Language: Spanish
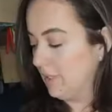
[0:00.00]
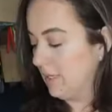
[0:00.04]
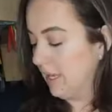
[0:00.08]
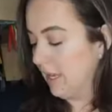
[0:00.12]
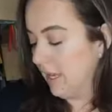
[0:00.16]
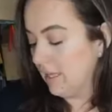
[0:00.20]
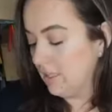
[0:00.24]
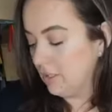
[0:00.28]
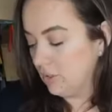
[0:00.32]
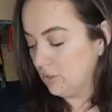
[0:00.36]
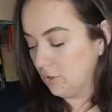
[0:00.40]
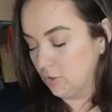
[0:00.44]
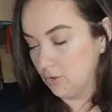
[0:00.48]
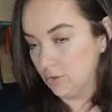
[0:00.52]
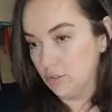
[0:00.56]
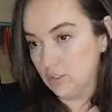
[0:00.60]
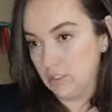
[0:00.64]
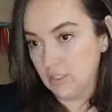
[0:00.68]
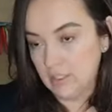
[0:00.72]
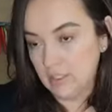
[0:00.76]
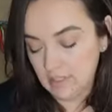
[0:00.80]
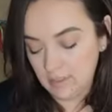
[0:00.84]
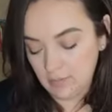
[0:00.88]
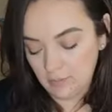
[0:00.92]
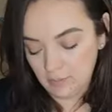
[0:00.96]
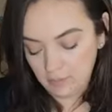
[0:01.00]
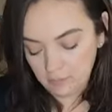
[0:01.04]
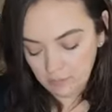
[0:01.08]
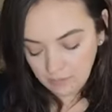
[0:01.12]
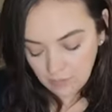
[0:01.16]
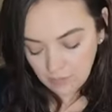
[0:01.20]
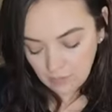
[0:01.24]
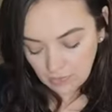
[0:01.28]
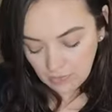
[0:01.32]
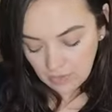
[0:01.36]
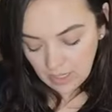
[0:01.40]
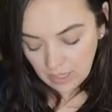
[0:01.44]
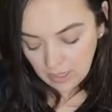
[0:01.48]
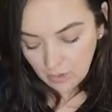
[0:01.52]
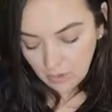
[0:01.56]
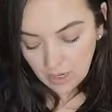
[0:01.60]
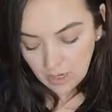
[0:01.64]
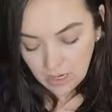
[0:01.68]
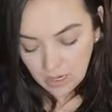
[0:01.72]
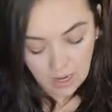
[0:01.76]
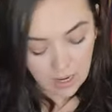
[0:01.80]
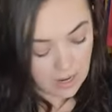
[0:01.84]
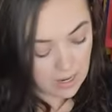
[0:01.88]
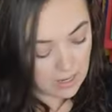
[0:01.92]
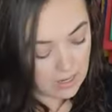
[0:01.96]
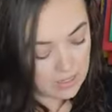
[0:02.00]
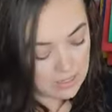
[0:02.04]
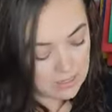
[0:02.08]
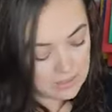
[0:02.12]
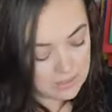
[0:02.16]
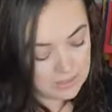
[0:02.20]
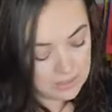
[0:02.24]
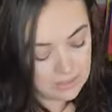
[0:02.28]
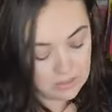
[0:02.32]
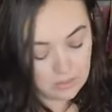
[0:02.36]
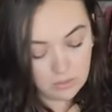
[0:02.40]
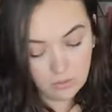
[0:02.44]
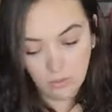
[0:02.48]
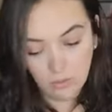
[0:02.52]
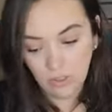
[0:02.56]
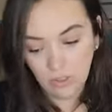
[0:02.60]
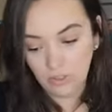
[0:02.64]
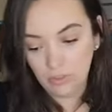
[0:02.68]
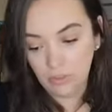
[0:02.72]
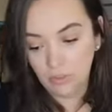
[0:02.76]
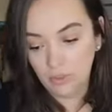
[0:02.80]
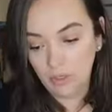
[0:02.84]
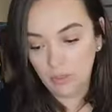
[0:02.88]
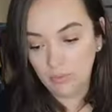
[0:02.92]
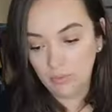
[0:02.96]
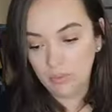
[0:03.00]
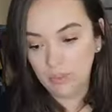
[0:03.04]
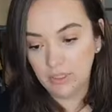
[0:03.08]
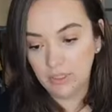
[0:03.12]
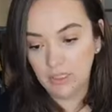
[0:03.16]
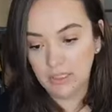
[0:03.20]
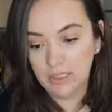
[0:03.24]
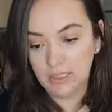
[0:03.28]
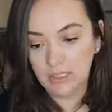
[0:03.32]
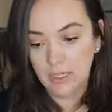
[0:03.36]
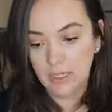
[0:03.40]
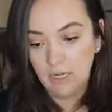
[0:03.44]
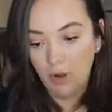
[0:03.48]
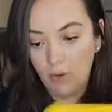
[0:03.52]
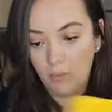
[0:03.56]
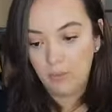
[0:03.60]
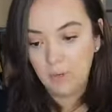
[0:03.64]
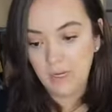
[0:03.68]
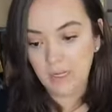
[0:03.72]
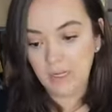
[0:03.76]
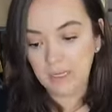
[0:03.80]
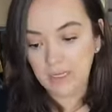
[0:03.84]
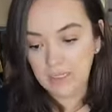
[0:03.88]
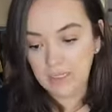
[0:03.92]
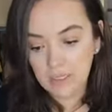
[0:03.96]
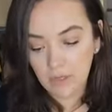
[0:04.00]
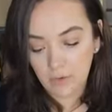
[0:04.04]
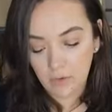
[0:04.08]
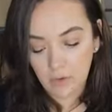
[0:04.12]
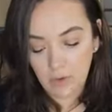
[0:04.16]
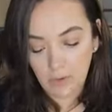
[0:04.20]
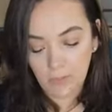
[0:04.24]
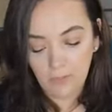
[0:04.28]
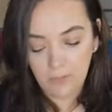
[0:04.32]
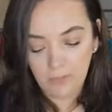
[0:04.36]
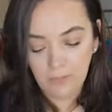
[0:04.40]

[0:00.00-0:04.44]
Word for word: Entonces, tengo acá el circulito, lo voy a poner a este lado para que se vea.